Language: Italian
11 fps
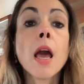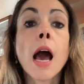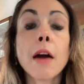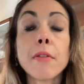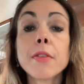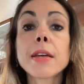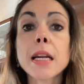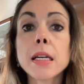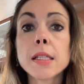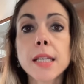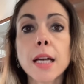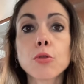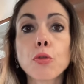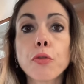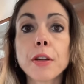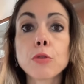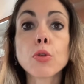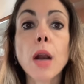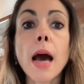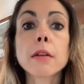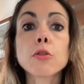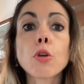aveva realizzato un
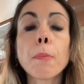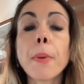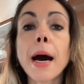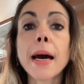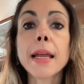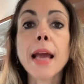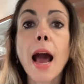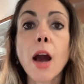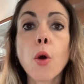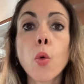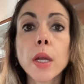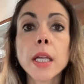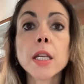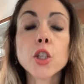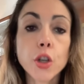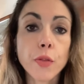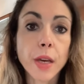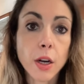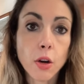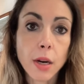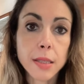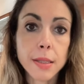fatturato pari a
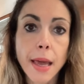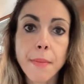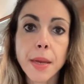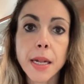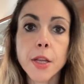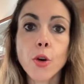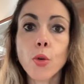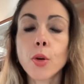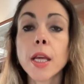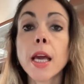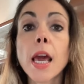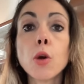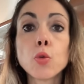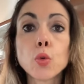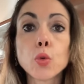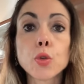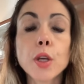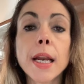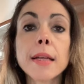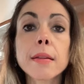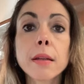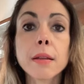15,6 milioni e un
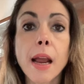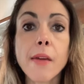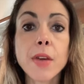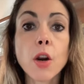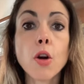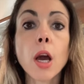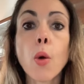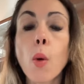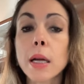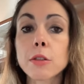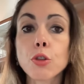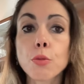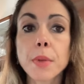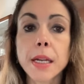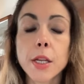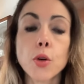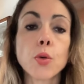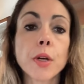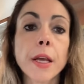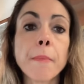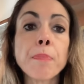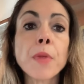utile di 3,4 milioni.